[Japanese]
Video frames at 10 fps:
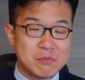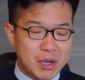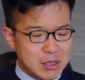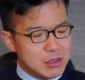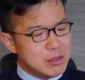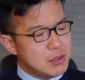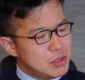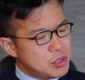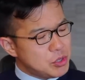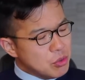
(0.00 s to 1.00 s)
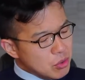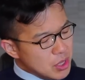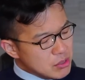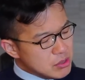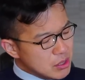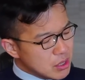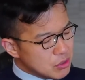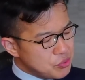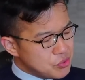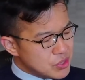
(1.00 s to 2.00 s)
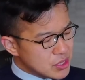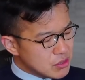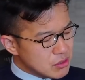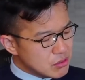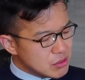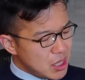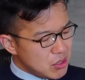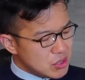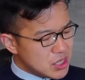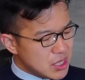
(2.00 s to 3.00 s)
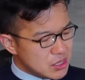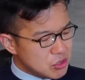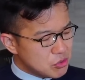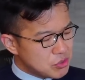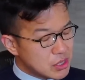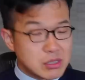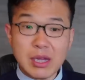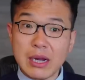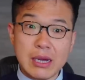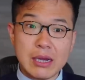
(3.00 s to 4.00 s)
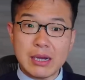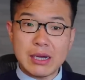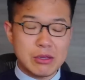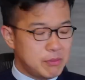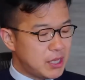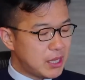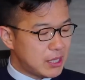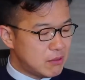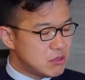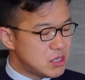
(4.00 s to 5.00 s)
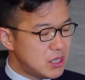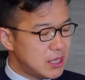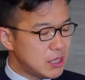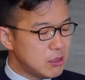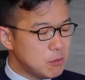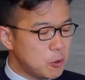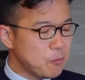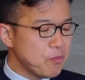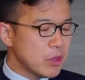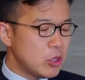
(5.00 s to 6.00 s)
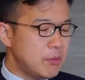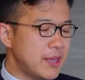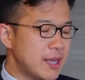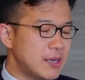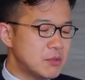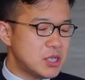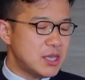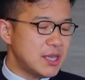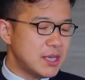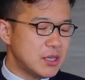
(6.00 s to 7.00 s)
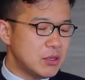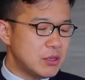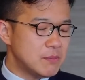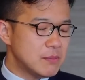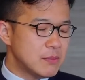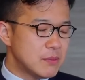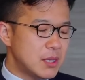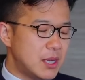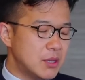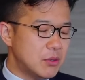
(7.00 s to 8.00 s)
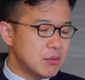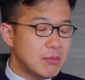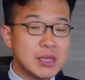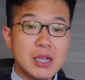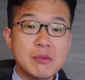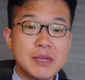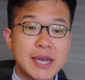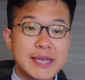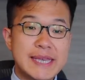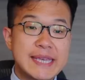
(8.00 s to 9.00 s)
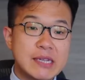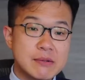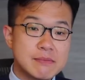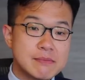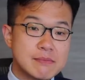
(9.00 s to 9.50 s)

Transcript: まあ、小学生だと複雑っていう字がちょっと複雑だから見れないかもしれないけども、読めないかもしれないけど、まあ何でもいいや、生きる。